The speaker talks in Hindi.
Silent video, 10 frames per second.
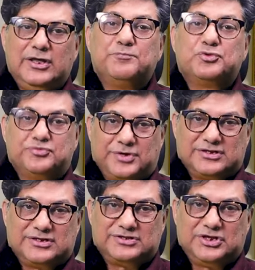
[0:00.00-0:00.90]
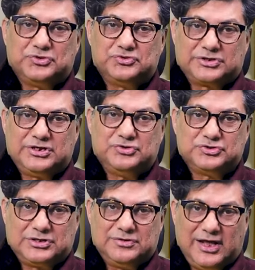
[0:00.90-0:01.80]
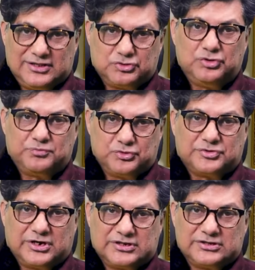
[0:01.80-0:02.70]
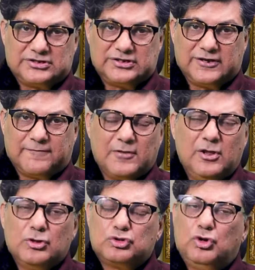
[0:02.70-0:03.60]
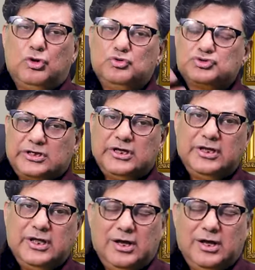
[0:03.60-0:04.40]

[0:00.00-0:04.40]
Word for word: इम्प्रूव कर देते हैं उसकी उसकी हेल्थ को इम्प्रूव कर देती है तो उसके